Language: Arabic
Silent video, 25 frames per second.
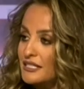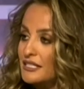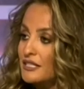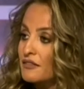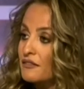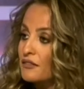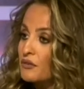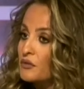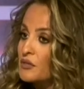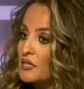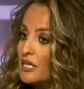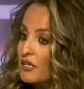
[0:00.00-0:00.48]

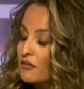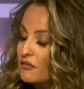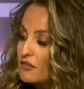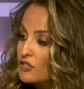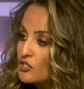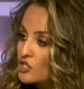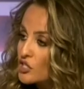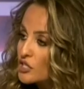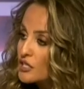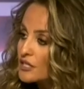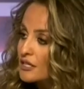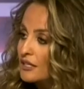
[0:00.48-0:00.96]
كثافه وصار
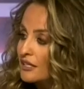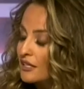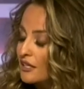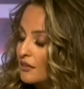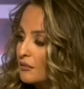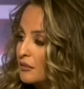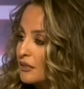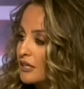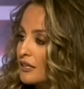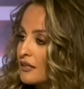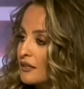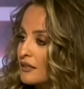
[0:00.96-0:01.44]
في جرأه
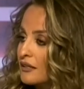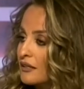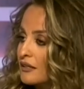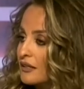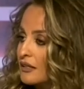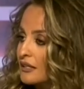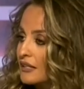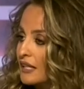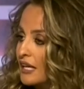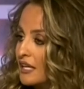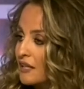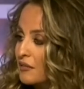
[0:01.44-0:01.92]
كمان
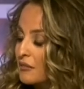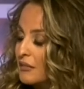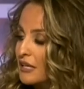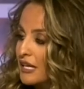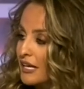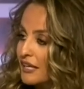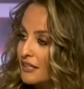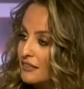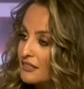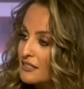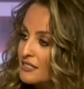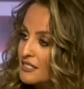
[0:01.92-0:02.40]
ان كانت من
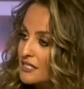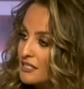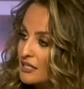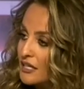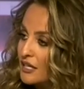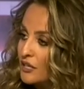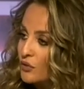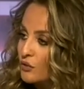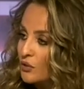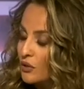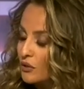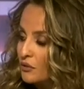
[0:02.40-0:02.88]
ناحيه
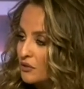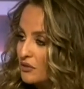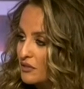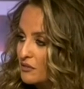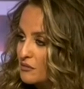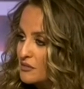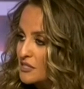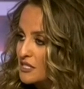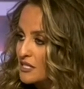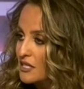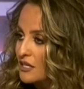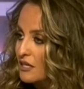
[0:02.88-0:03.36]
السيناريو او
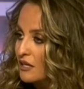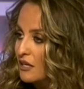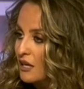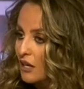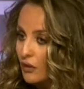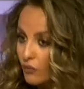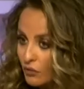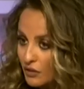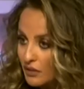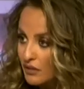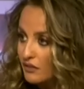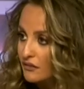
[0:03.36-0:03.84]
التمثيل
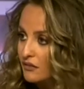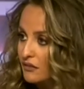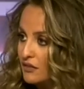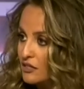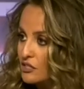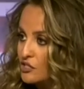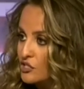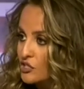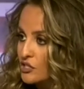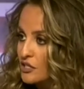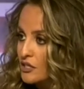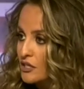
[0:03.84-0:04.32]
او
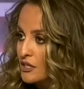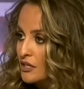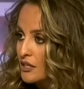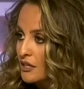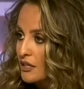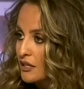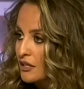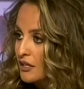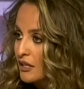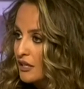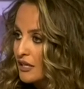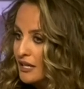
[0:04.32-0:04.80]
الانتاج
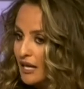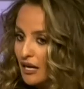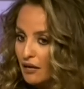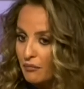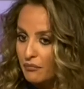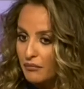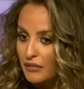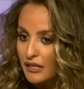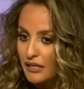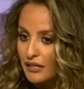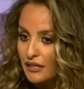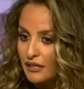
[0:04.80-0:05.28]
يعني
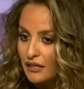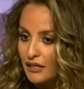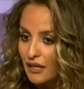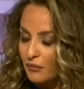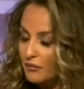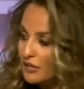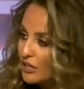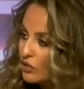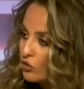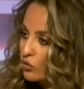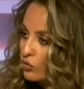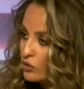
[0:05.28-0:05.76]
عم بي
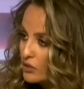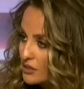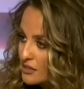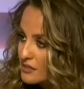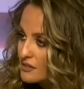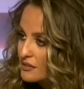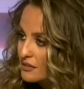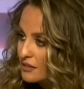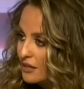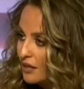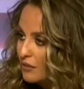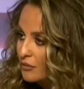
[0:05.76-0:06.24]
عم ياخذوا
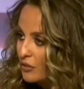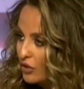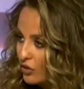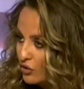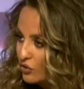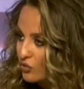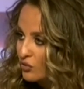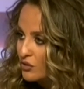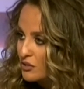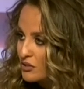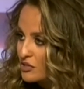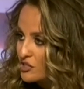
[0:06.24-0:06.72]
ريسك عم
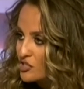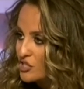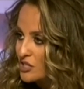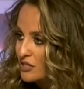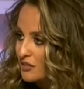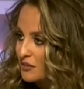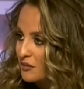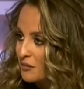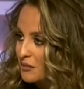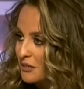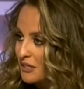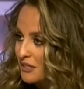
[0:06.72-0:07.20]
بيحطوا
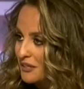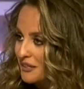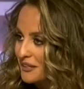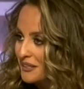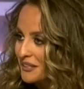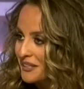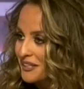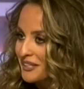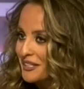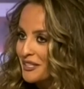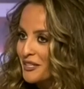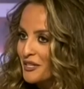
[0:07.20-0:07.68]
انتاجات
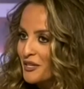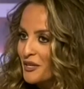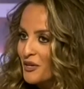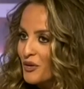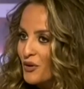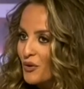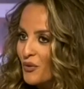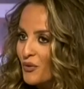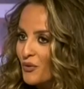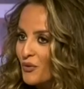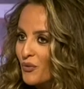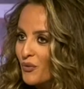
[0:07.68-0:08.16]
كبيره
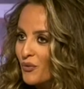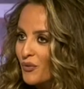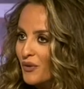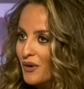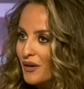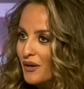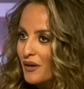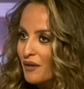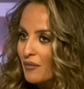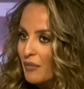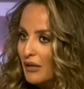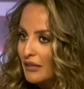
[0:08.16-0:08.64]

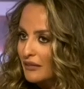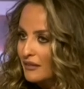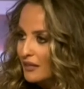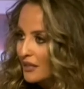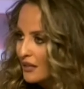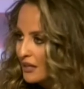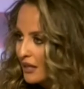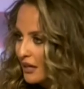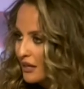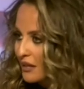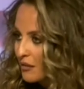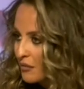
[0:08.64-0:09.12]

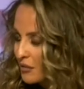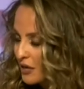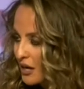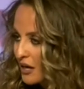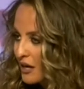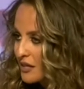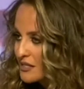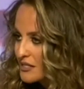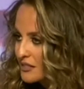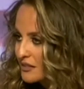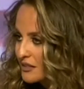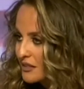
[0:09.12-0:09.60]
وبعتقد العالم
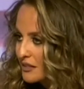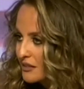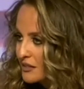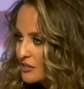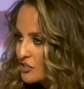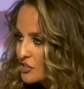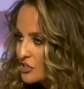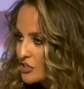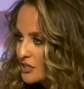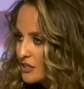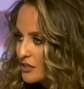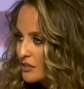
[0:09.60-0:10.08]
لاحظت
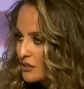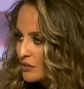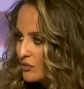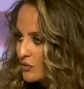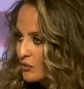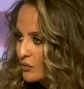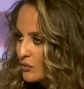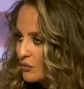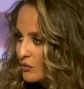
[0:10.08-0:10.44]
هذا الشيء